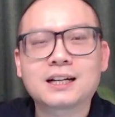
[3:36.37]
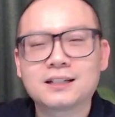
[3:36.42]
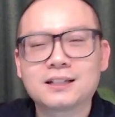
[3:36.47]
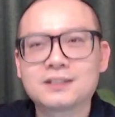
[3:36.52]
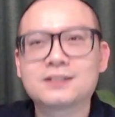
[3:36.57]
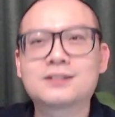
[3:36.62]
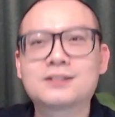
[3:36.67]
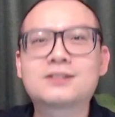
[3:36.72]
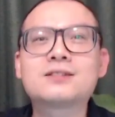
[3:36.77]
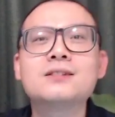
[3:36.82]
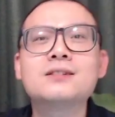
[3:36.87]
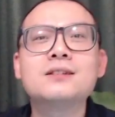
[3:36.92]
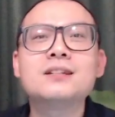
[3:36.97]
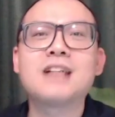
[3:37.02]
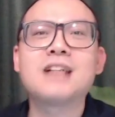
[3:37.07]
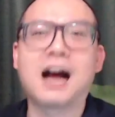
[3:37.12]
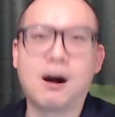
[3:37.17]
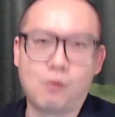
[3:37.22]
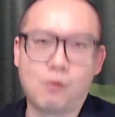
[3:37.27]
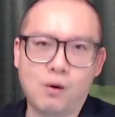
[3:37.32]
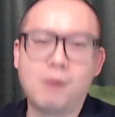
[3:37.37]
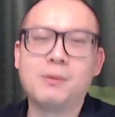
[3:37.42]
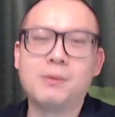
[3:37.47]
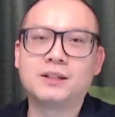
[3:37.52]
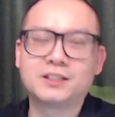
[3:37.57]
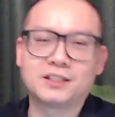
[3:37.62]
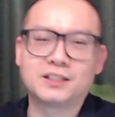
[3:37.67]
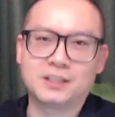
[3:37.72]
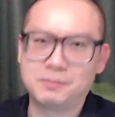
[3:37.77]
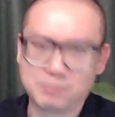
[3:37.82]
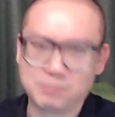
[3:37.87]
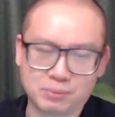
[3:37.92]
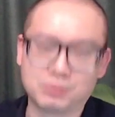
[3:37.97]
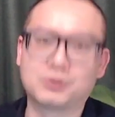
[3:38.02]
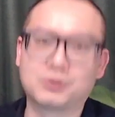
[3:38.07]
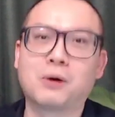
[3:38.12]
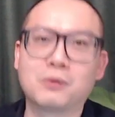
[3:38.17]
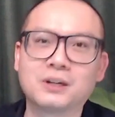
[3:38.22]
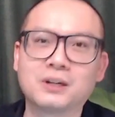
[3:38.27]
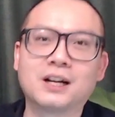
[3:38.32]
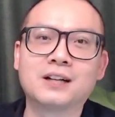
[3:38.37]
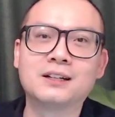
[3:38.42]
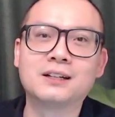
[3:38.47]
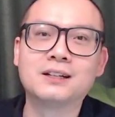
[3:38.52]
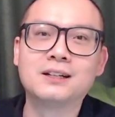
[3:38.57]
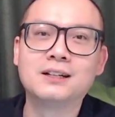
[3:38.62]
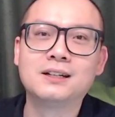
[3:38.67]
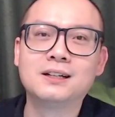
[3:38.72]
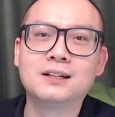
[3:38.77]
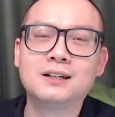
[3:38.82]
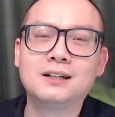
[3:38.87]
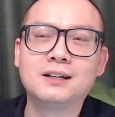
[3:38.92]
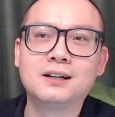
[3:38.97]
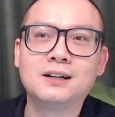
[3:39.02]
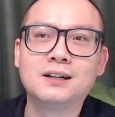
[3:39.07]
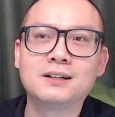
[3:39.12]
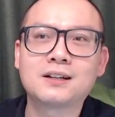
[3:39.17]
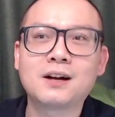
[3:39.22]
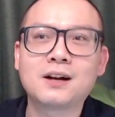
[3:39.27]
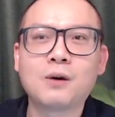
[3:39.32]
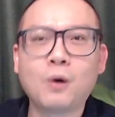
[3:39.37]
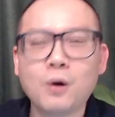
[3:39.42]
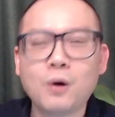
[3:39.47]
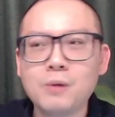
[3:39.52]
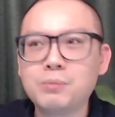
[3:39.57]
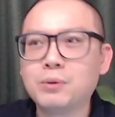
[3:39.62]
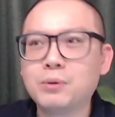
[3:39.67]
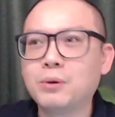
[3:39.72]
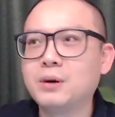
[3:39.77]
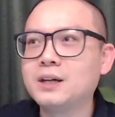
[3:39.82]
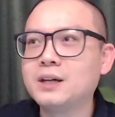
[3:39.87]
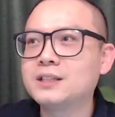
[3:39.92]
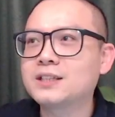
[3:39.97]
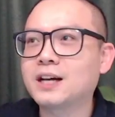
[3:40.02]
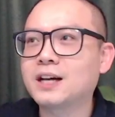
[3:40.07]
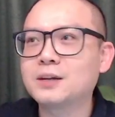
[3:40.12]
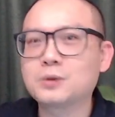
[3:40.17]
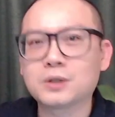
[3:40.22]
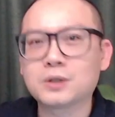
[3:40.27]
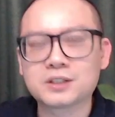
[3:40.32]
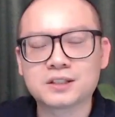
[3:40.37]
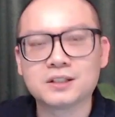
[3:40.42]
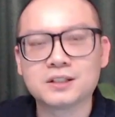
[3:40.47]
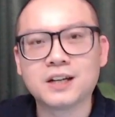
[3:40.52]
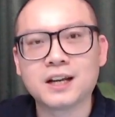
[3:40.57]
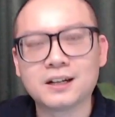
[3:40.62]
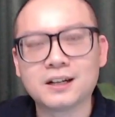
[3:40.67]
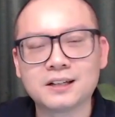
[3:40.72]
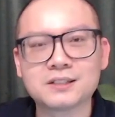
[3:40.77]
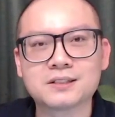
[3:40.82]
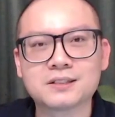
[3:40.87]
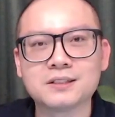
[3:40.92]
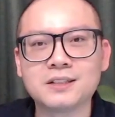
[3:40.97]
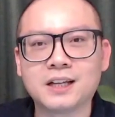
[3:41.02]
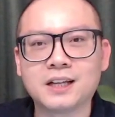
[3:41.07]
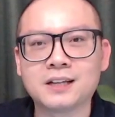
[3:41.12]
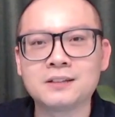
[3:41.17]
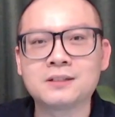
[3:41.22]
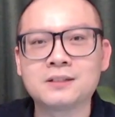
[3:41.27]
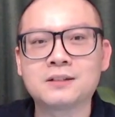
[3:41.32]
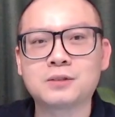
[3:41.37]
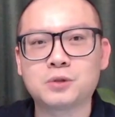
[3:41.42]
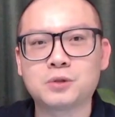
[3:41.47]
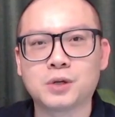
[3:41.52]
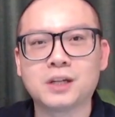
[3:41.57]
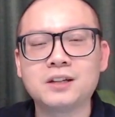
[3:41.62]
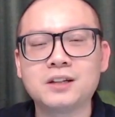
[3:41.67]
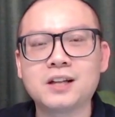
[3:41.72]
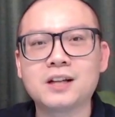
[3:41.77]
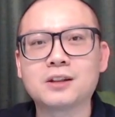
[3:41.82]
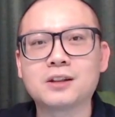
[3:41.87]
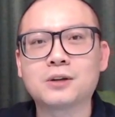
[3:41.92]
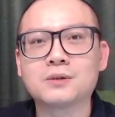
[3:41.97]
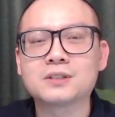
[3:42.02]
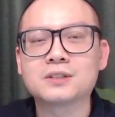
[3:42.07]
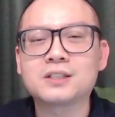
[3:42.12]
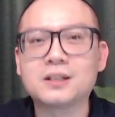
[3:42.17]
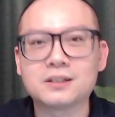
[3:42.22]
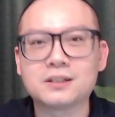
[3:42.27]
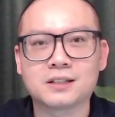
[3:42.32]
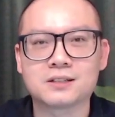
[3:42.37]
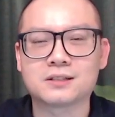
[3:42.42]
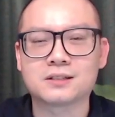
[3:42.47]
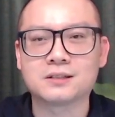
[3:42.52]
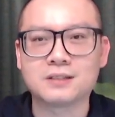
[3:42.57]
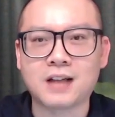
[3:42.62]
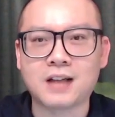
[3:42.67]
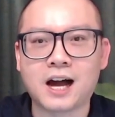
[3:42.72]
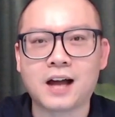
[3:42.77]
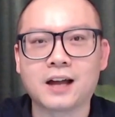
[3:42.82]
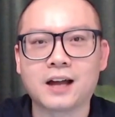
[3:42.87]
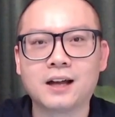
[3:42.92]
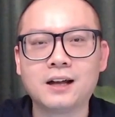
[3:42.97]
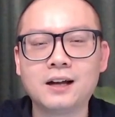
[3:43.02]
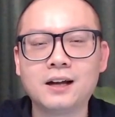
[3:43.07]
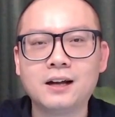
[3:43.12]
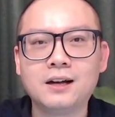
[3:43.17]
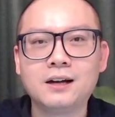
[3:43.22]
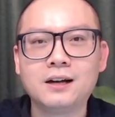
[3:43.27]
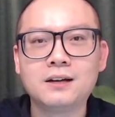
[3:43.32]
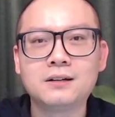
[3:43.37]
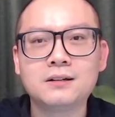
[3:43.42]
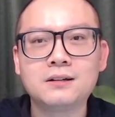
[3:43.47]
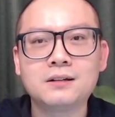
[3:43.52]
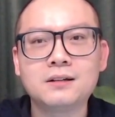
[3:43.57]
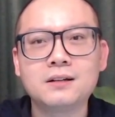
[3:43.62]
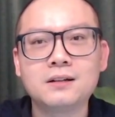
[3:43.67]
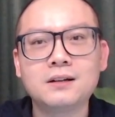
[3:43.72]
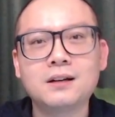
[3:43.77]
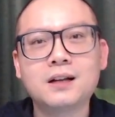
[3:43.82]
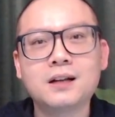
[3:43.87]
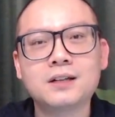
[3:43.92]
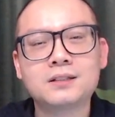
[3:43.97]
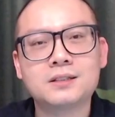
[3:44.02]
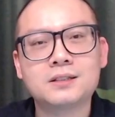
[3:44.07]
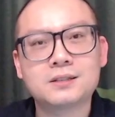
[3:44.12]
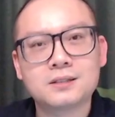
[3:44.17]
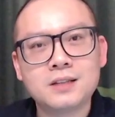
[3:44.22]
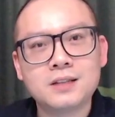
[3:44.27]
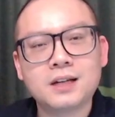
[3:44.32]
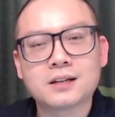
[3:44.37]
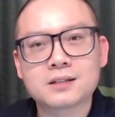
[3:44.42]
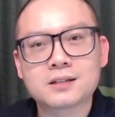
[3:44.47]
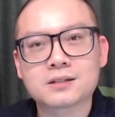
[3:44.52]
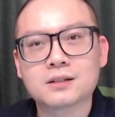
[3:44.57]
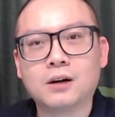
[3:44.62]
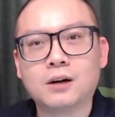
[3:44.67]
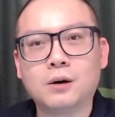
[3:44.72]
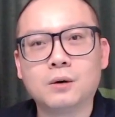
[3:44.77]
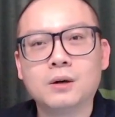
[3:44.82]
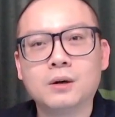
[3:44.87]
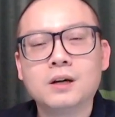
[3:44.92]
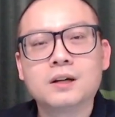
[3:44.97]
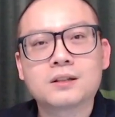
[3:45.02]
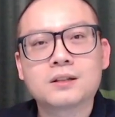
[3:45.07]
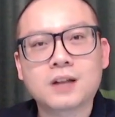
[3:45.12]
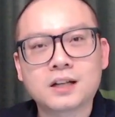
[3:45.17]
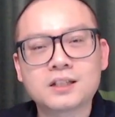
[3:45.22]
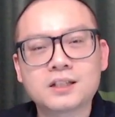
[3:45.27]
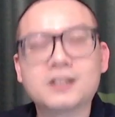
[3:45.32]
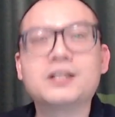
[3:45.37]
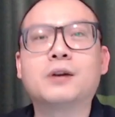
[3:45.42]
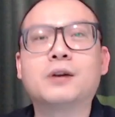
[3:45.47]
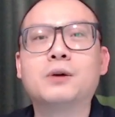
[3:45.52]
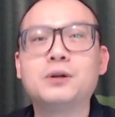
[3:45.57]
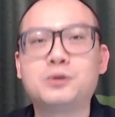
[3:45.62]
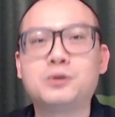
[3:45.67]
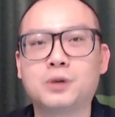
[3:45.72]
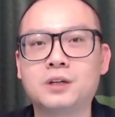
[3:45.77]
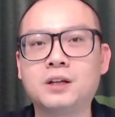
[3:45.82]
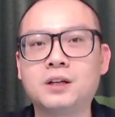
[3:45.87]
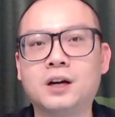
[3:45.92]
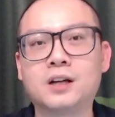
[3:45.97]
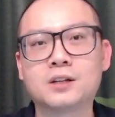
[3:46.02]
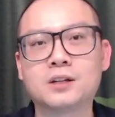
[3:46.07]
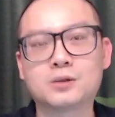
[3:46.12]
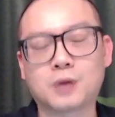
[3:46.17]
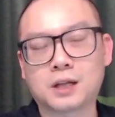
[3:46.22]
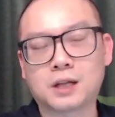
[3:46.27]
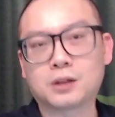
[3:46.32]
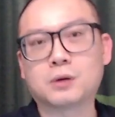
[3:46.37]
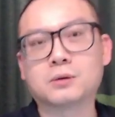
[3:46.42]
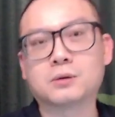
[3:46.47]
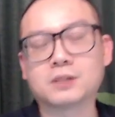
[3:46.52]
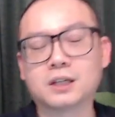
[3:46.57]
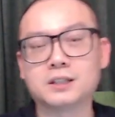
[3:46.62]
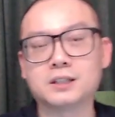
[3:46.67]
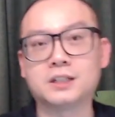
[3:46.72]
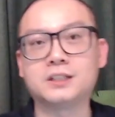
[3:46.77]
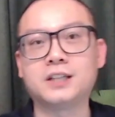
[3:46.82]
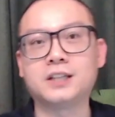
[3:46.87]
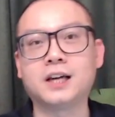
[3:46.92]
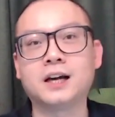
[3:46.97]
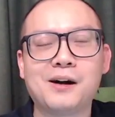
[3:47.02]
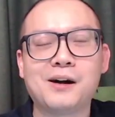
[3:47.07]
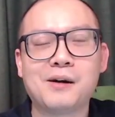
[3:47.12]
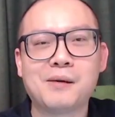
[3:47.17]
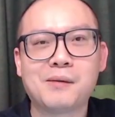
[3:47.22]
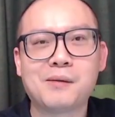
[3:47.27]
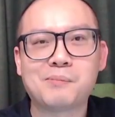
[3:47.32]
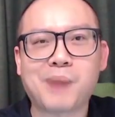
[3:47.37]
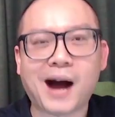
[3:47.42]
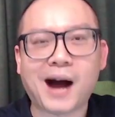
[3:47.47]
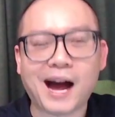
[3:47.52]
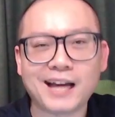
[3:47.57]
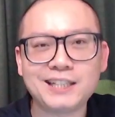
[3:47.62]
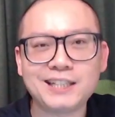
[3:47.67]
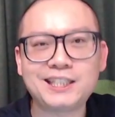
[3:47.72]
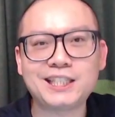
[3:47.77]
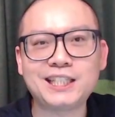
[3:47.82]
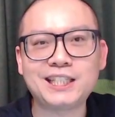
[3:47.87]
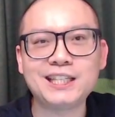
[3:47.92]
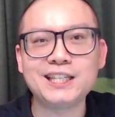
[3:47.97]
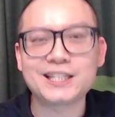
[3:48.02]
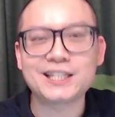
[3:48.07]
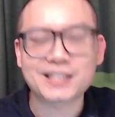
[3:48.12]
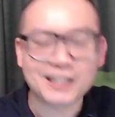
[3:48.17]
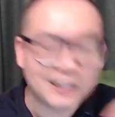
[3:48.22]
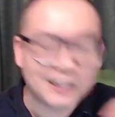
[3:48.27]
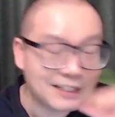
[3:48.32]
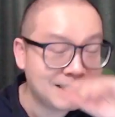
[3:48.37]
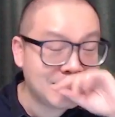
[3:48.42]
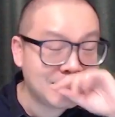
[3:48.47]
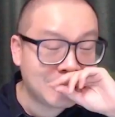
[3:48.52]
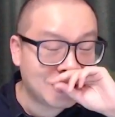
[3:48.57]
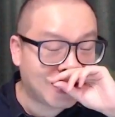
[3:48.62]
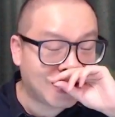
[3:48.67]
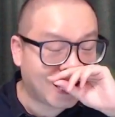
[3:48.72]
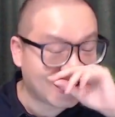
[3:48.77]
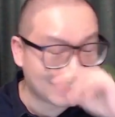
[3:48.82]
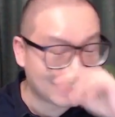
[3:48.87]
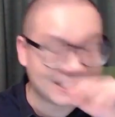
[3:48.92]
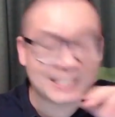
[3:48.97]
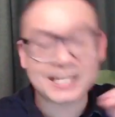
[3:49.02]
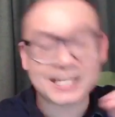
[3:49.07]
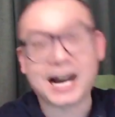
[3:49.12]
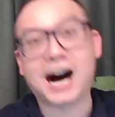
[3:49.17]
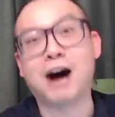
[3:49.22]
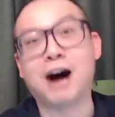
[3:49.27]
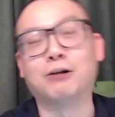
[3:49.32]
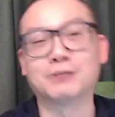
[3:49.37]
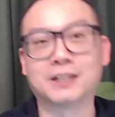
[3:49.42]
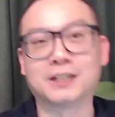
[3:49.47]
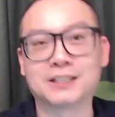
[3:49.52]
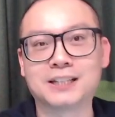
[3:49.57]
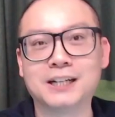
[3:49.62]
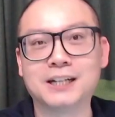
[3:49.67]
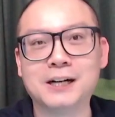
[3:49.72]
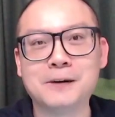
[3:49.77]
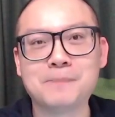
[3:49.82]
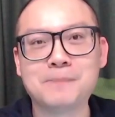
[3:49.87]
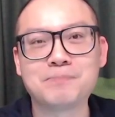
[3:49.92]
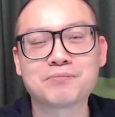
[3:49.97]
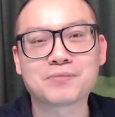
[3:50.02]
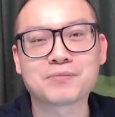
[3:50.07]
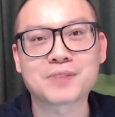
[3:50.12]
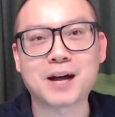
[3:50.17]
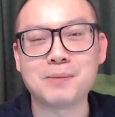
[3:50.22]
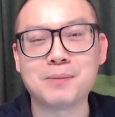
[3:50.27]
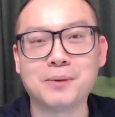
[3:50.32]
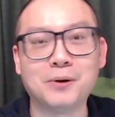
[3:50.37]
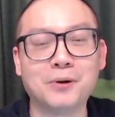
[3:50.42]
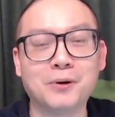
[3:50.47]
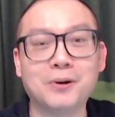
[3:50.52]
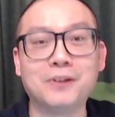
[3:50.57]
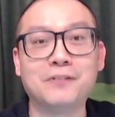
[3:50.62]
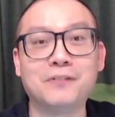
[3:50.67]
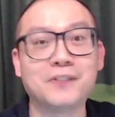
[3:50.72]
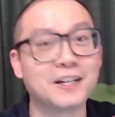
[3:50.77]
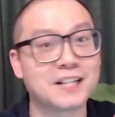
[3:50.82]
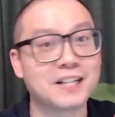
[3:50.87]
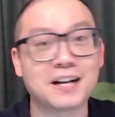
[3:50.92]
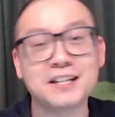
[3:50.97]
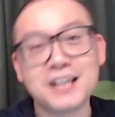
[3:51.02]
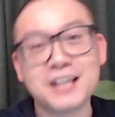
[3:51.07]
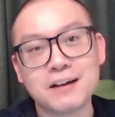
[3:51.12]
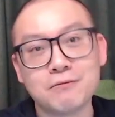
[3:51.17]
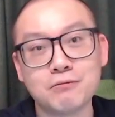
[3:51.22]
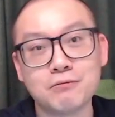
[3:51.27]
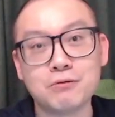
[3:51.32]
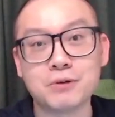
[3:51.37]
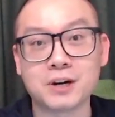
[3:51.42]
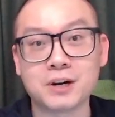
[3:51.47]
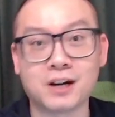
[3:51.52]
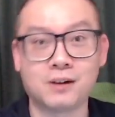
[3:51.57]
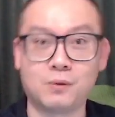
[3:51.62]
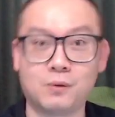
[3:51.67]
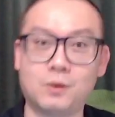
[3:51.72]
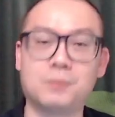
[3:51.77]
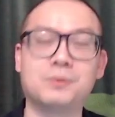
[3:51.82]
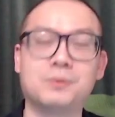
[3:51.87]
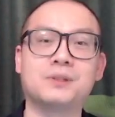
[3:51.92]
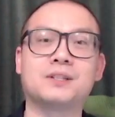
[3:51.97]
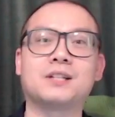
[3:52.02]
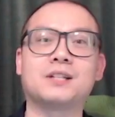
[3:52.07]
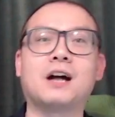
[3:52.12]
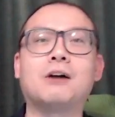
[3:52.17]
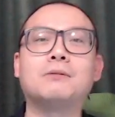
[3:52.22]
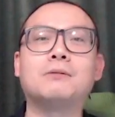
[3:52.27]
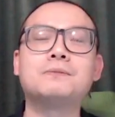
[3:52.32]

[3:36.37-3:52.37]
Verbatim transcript: 滋扰我们这些普通人。那会不会再多10年20年全电动车的时代？那个时候，大家也会觉得传统的这些排气声音很吵的车，他们会非常厌恶呢？我不知道，